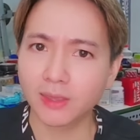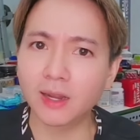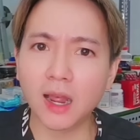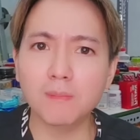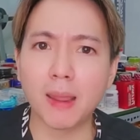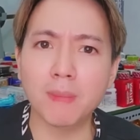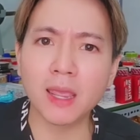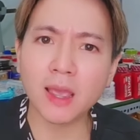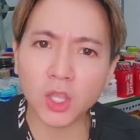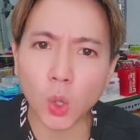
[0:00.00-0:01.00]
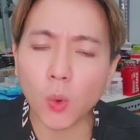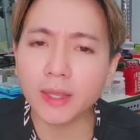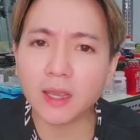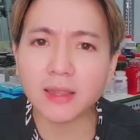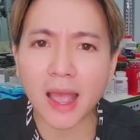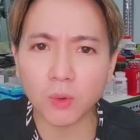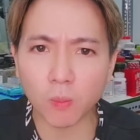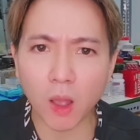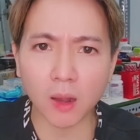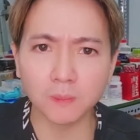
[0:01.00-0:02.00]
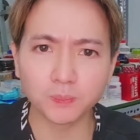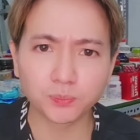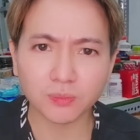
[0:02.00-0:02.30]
cho nên mày mới ờ, chú ý tới tao đúng không